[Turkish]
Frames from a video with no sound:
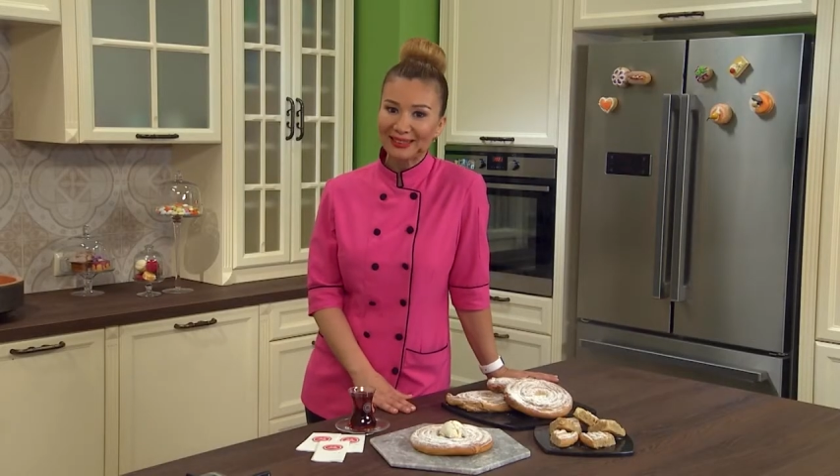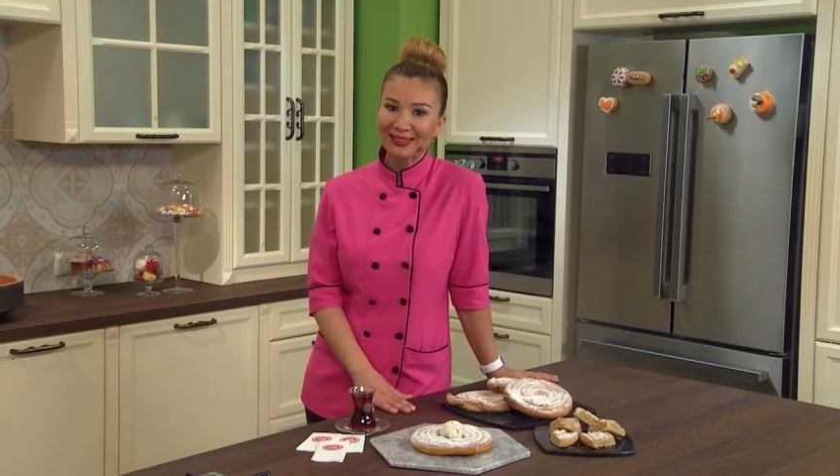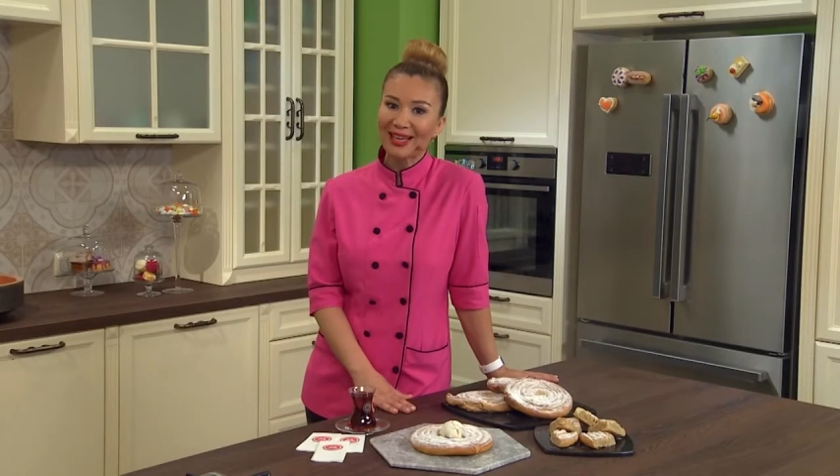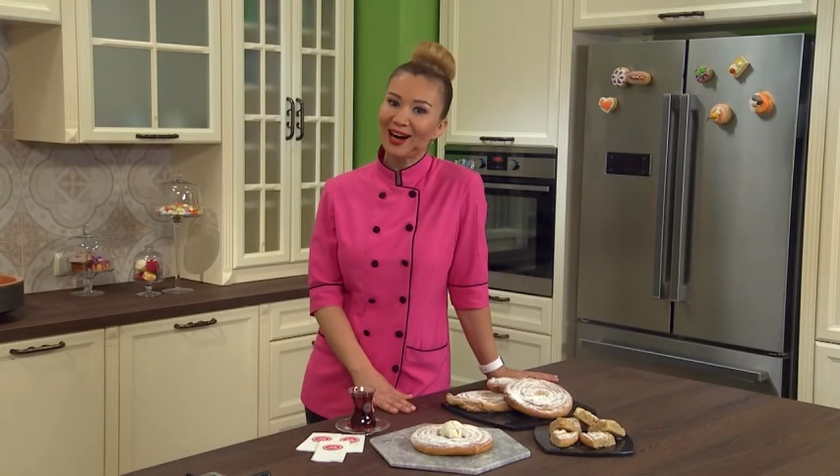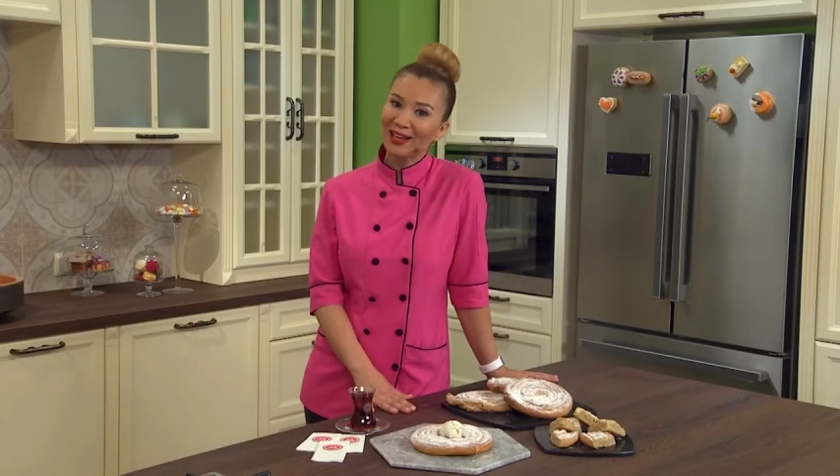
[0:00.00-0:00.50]

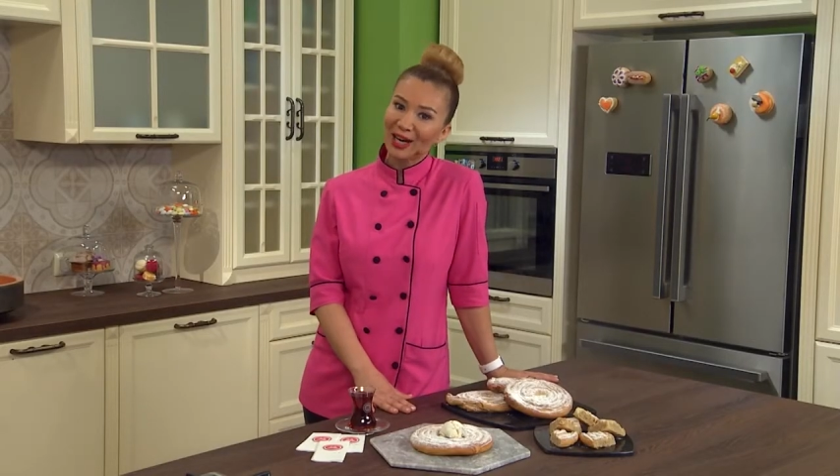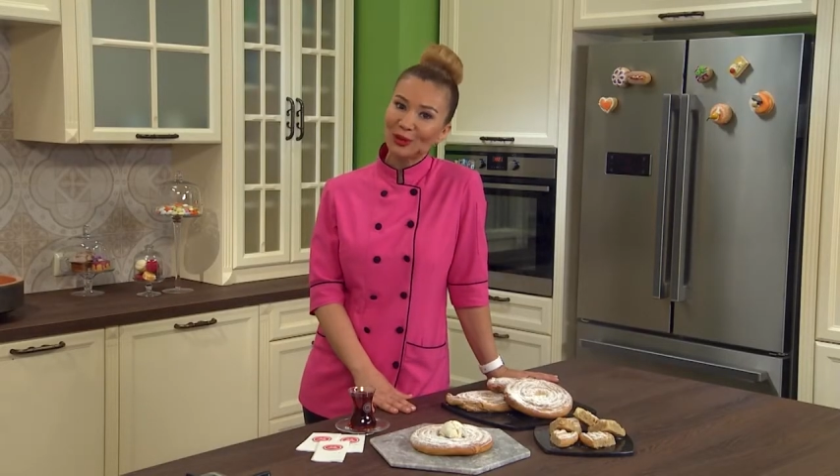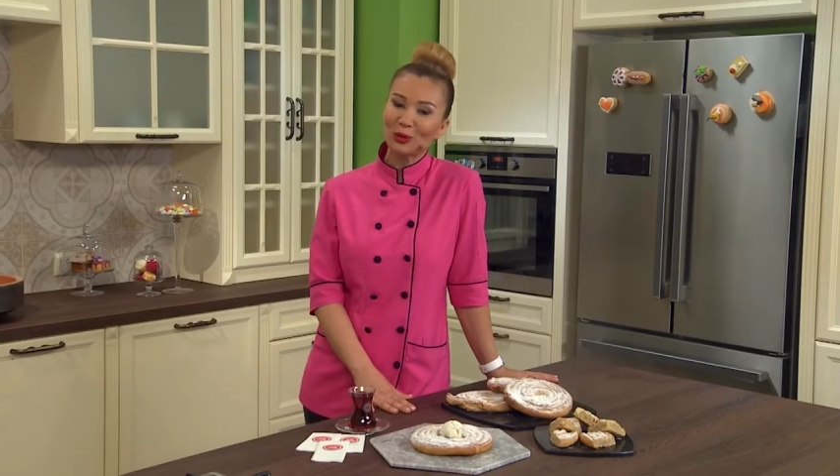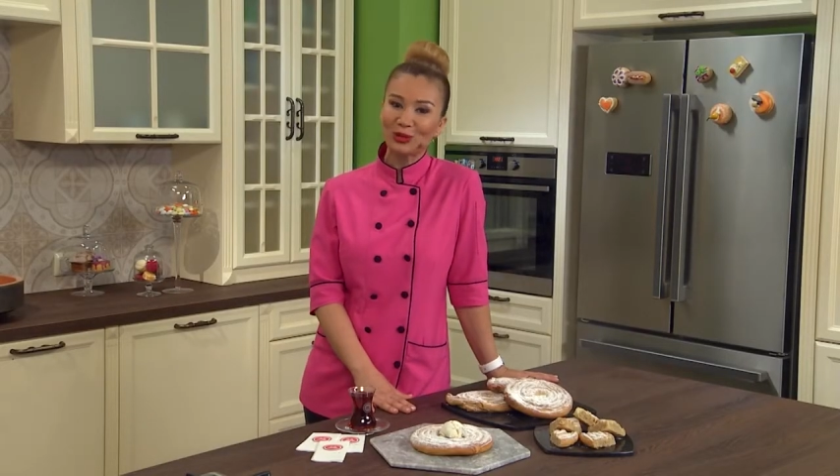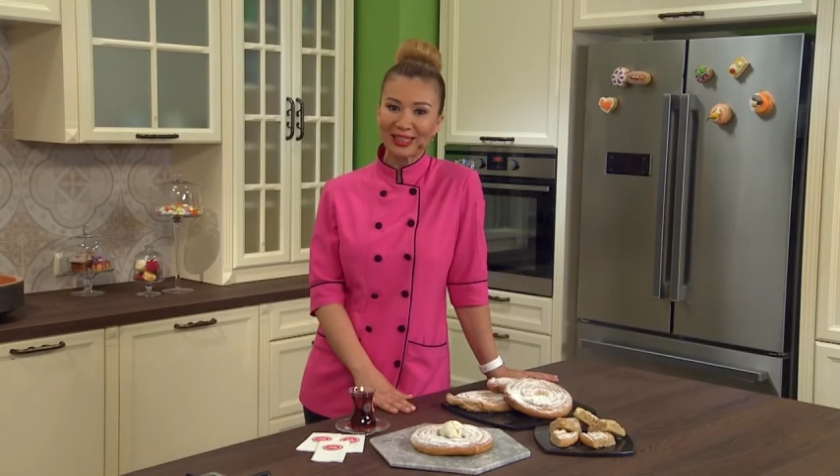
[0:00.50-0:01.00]
lezzete
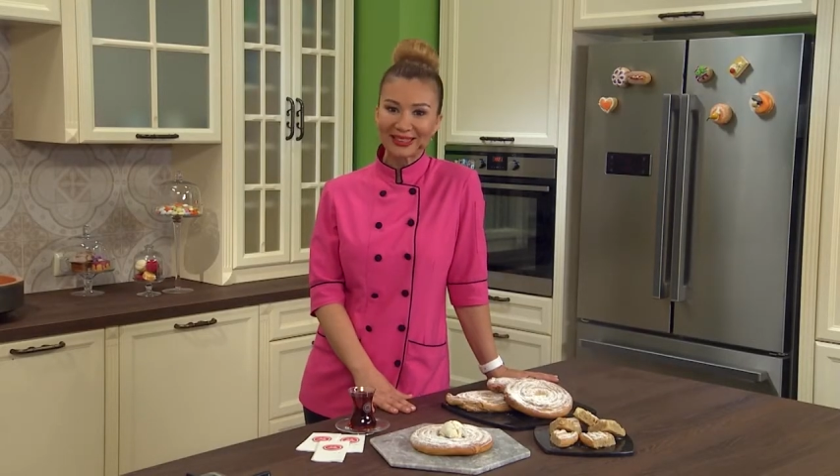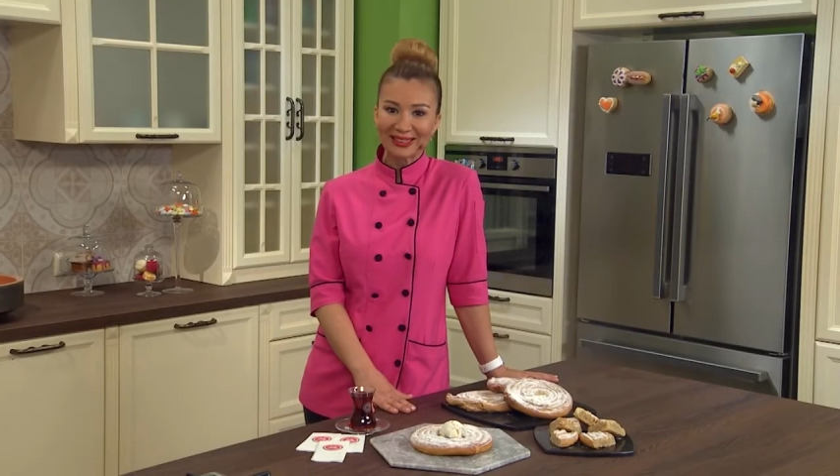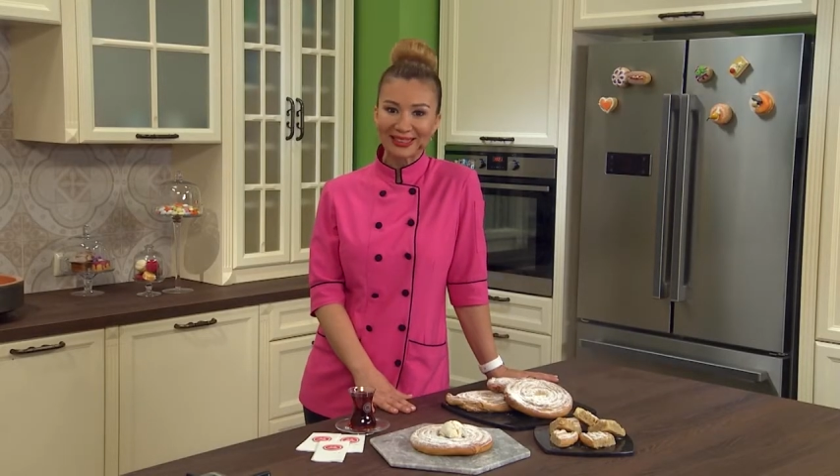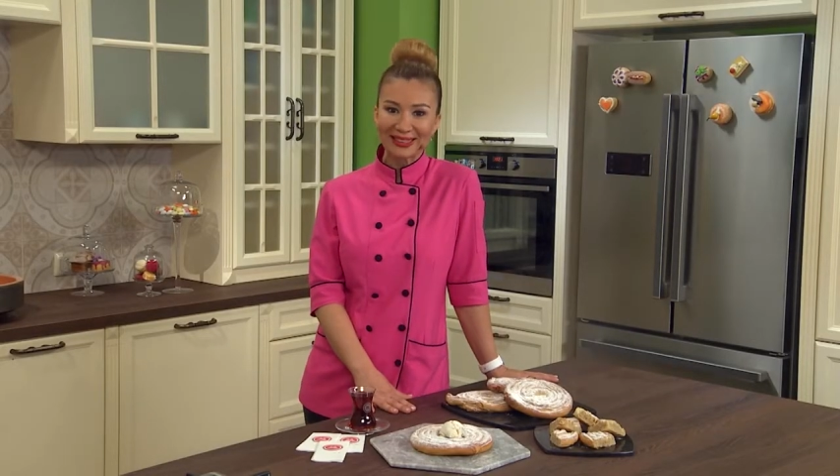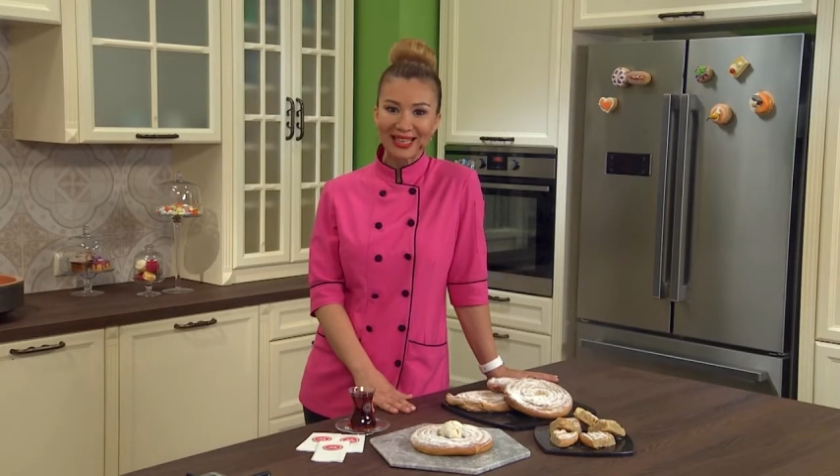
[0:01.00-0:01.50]
hayran
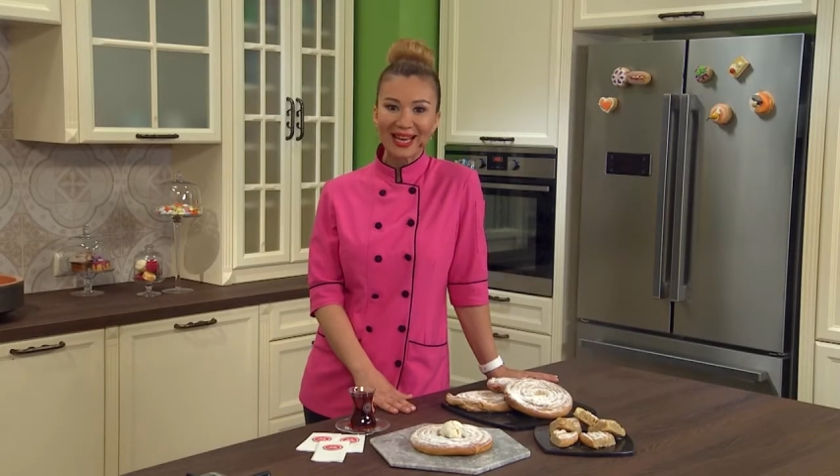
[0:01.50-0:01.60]
olacaksınız.